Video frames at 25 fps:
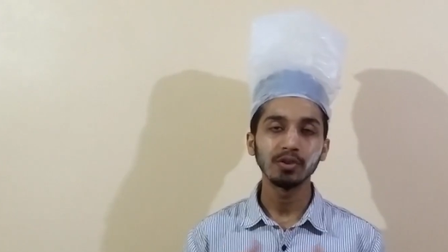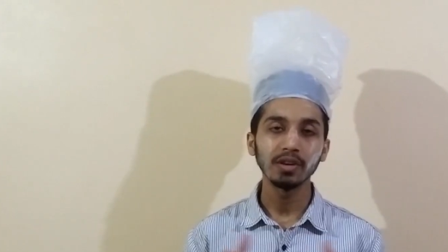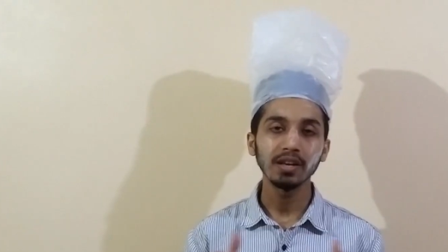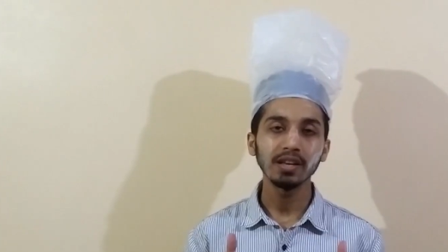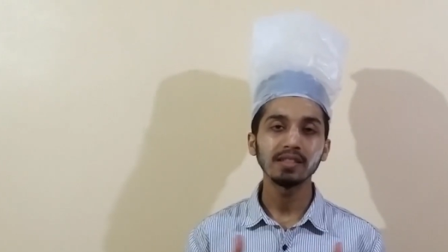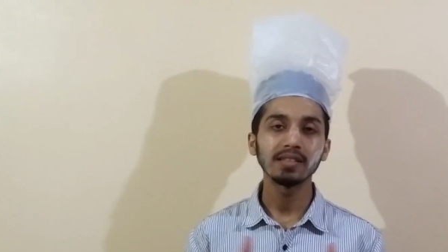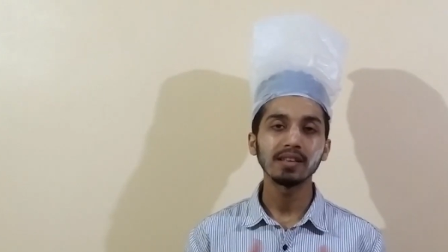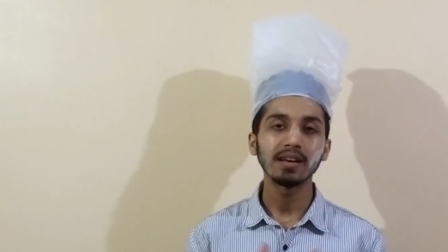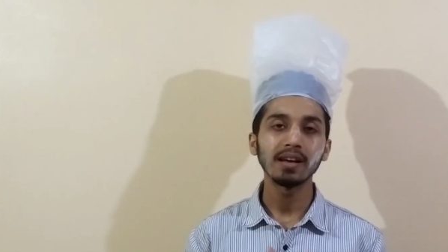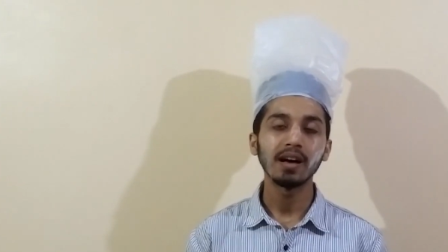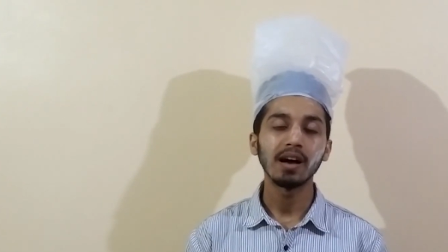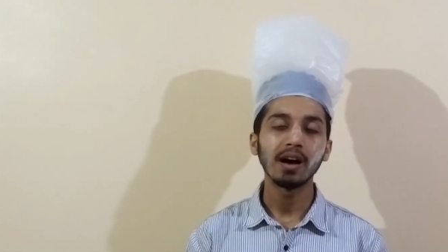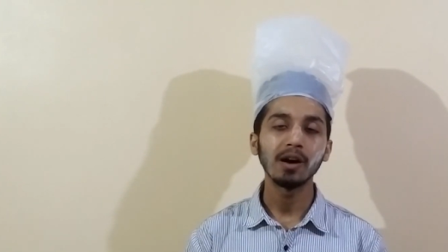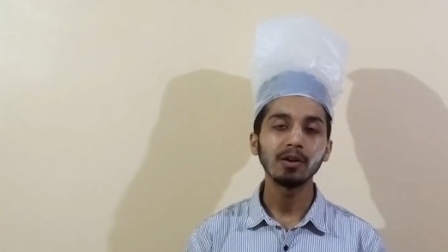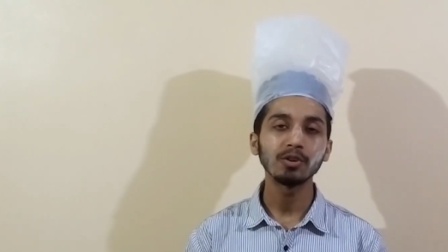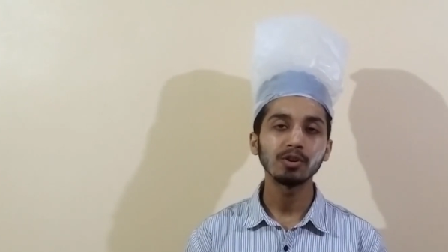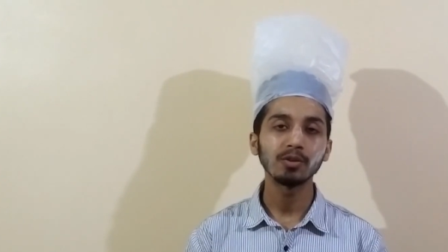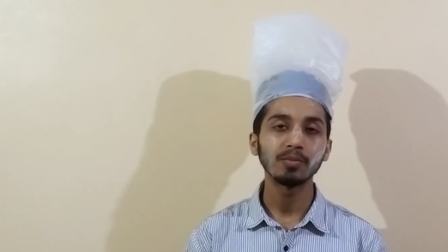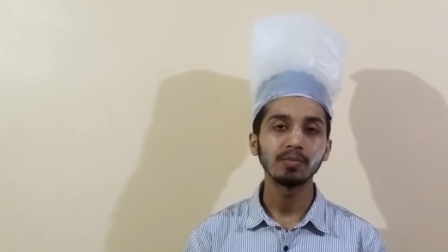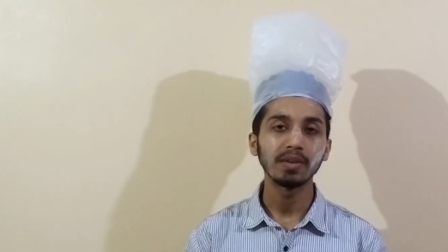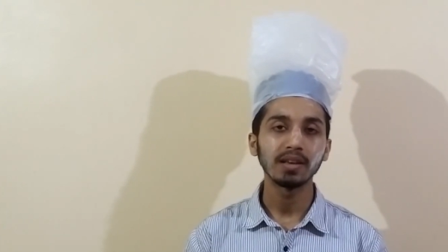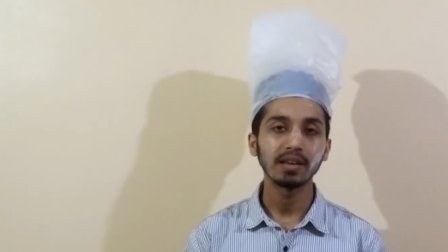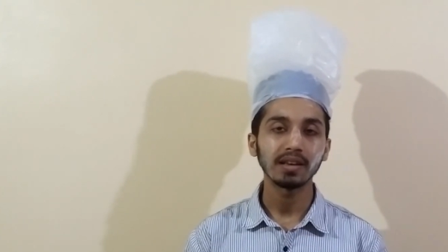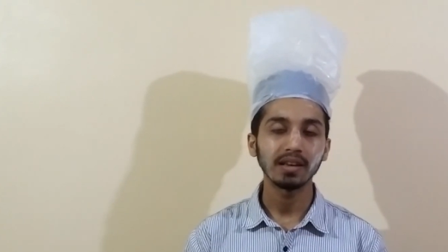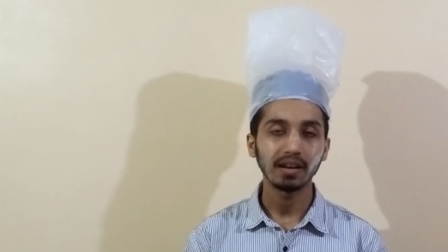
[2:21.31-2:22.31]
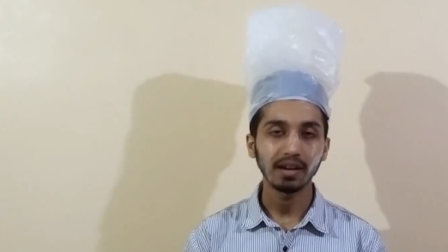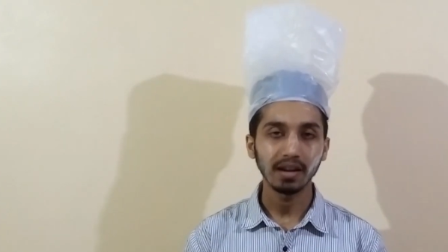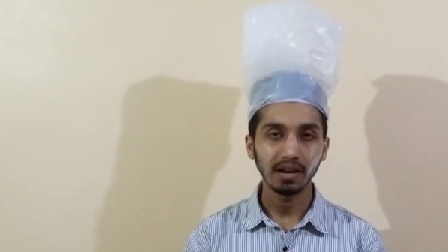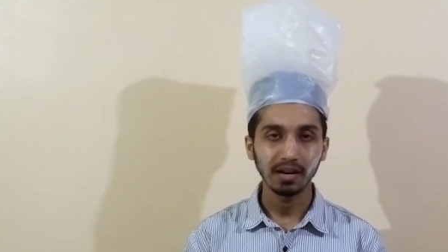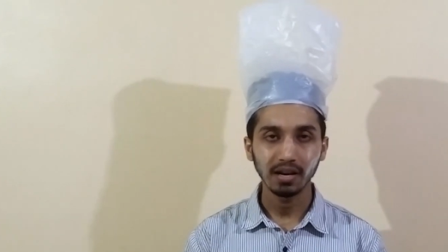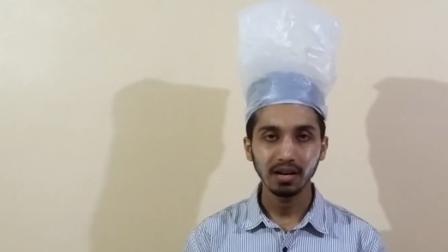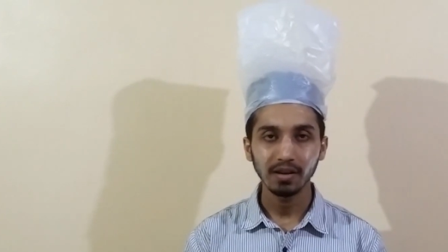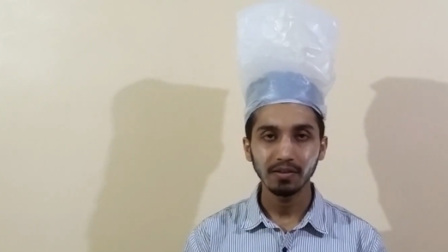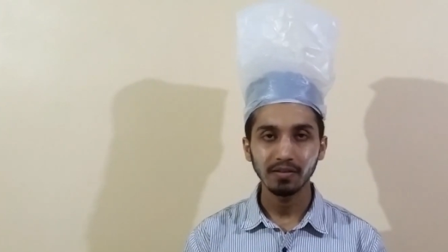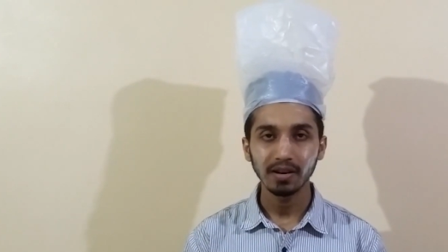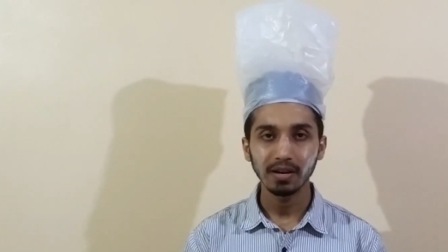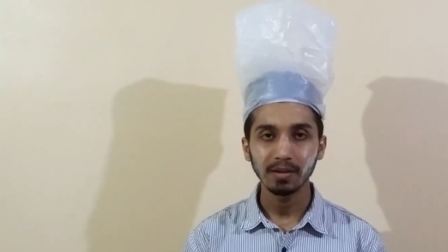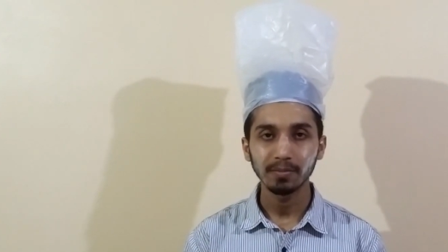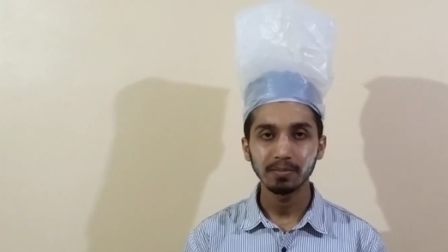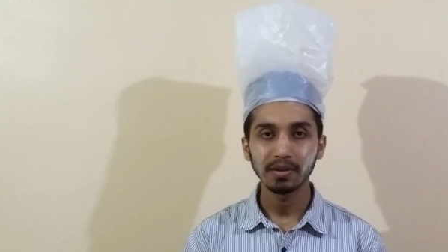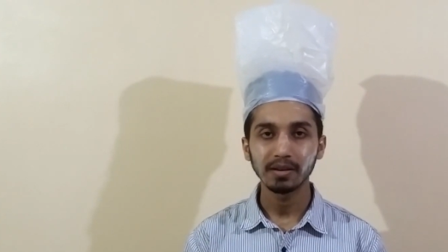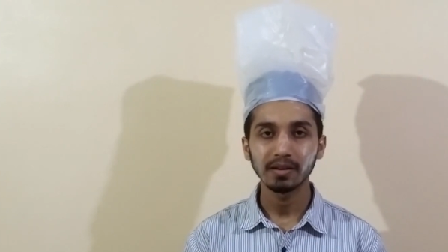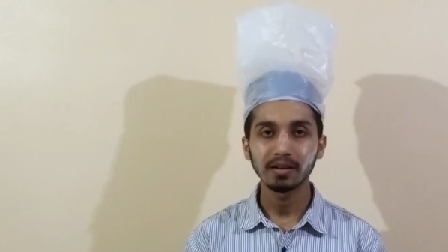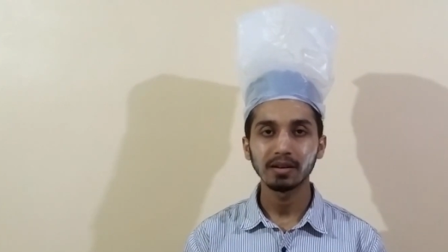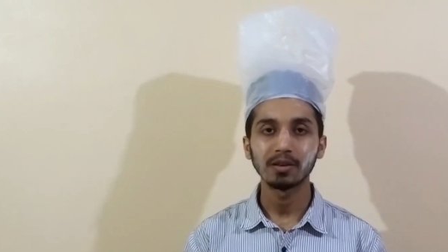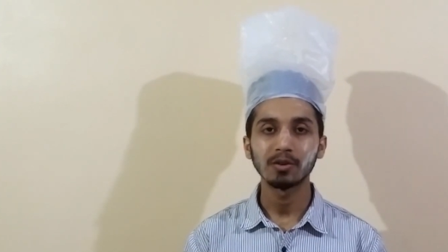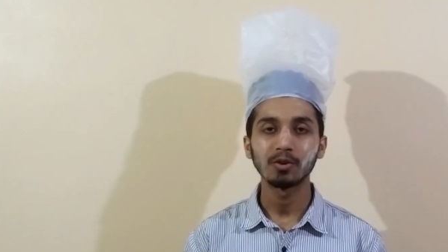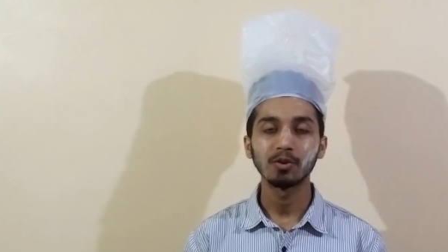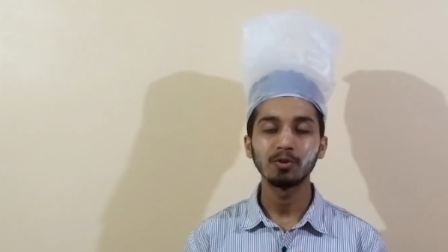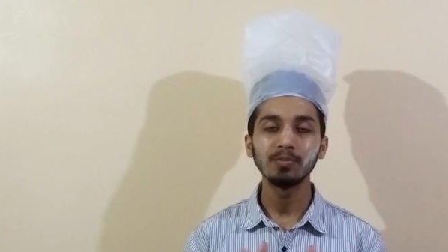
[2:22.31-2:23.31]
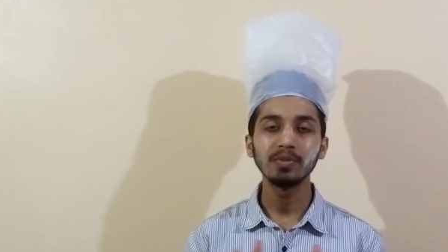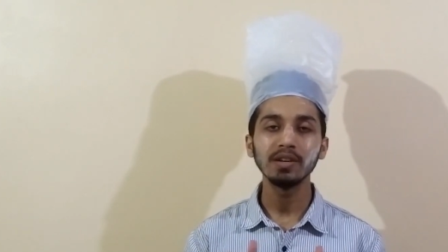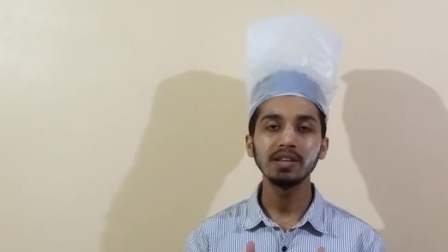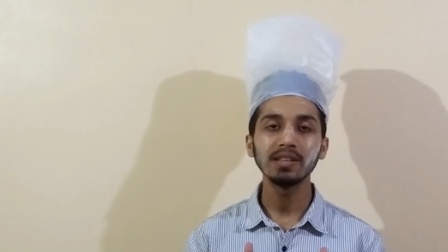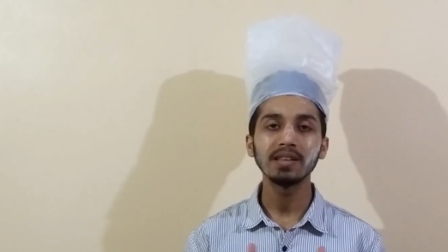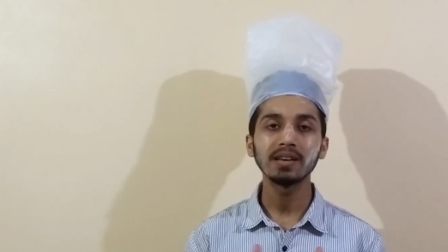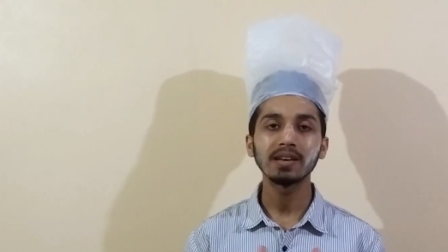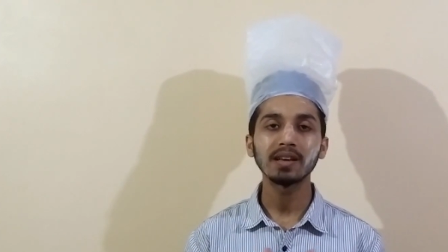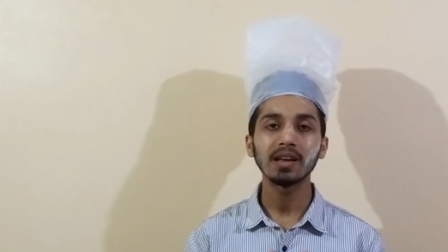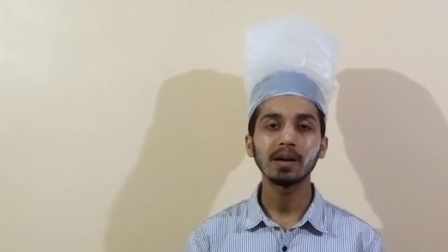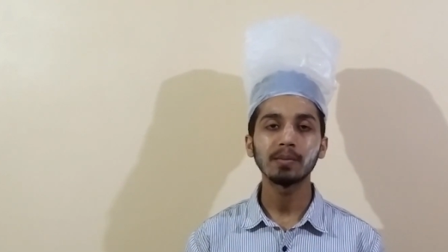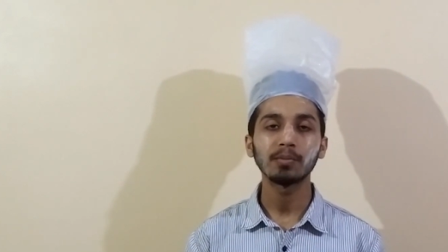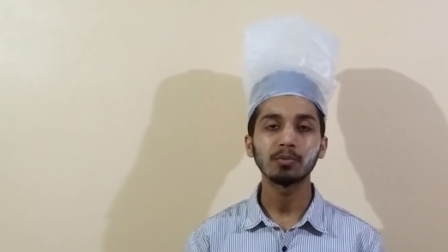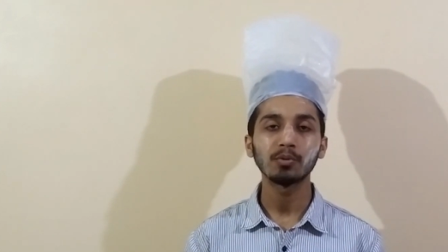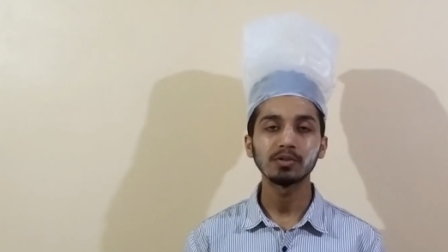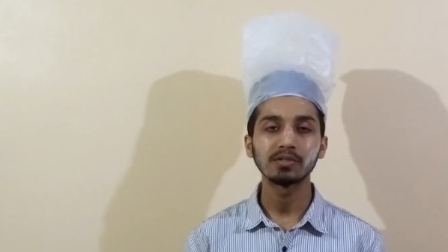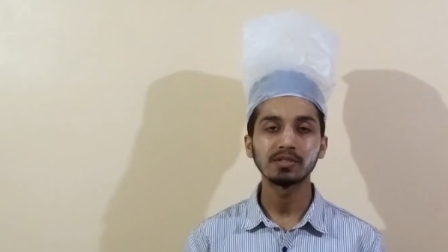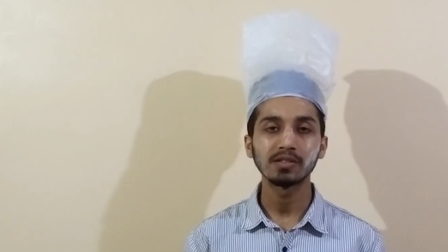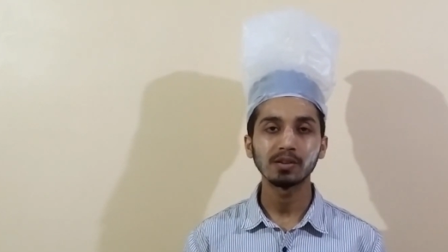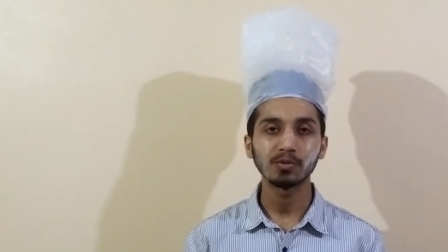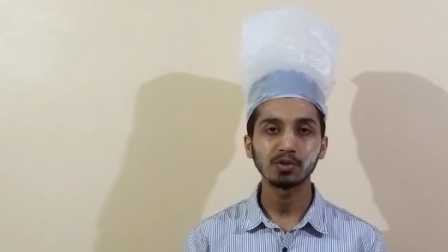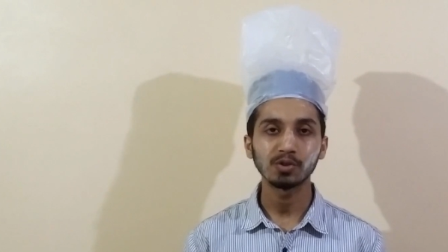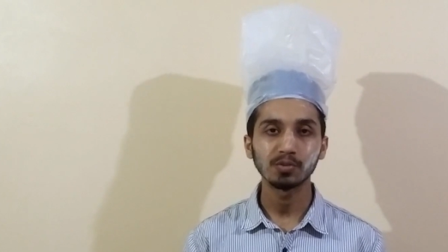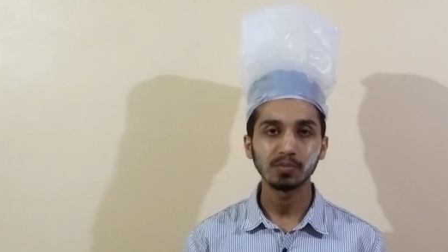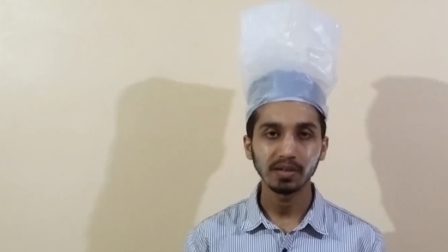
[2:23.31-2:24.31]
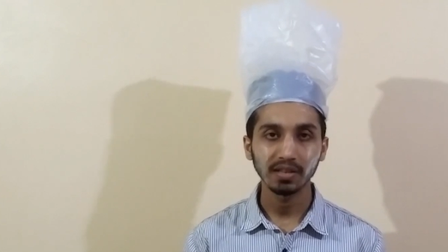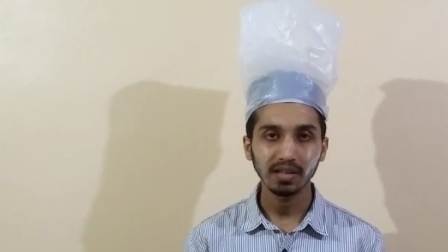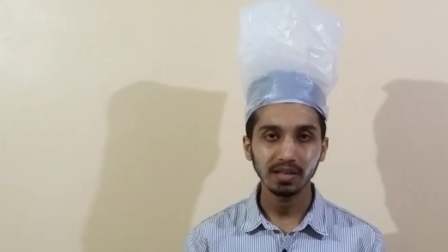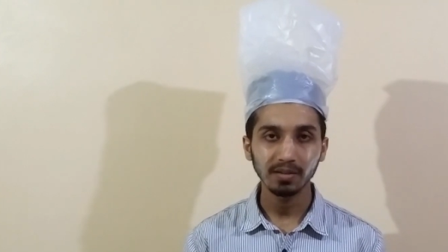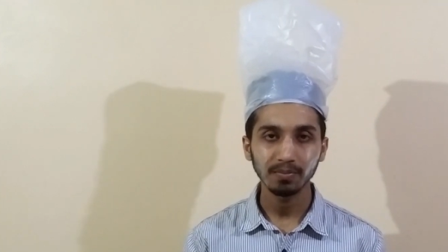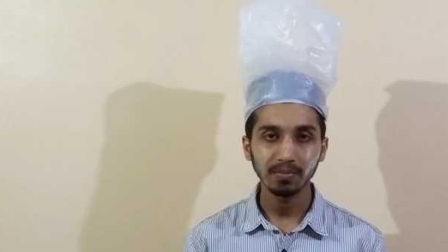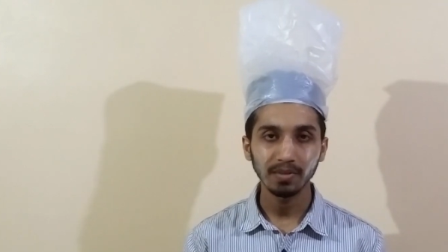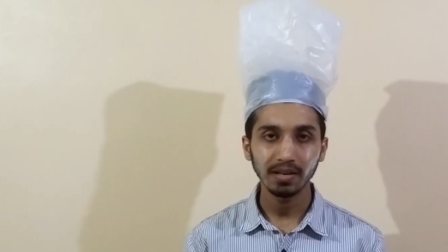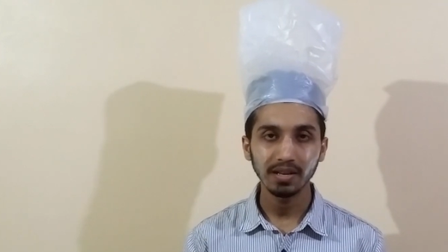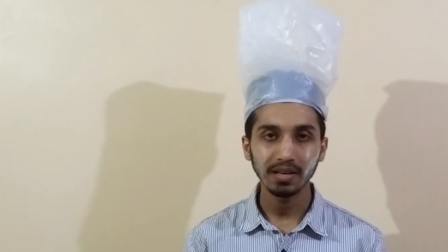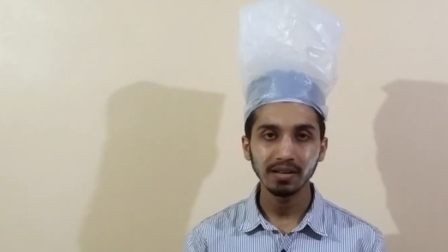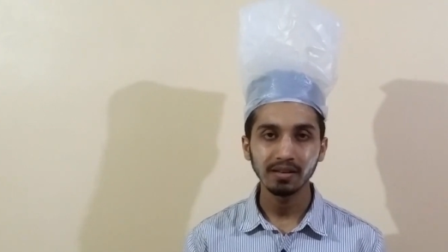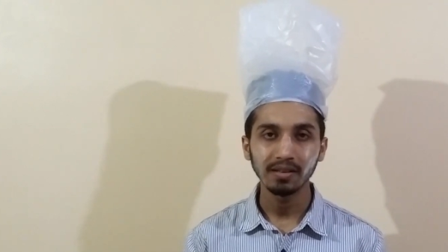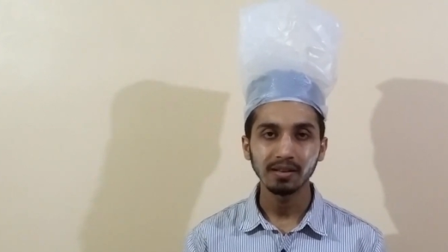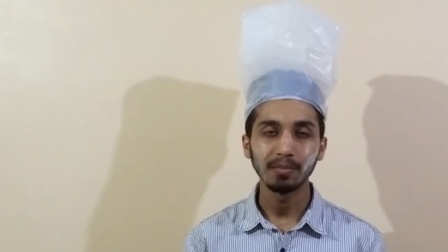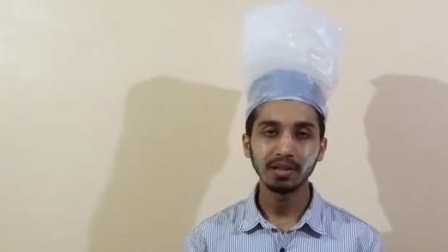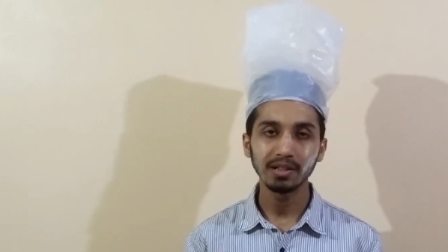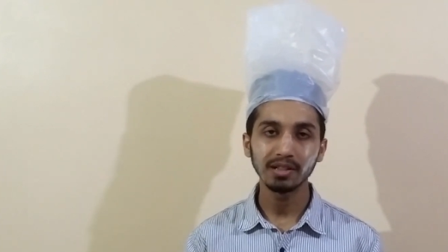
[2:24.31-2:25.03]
तो ये था हाउ टू मेक एन अंडे वाला बर्गर उम्मीद है कि आपको इससे कुछ मदद मिली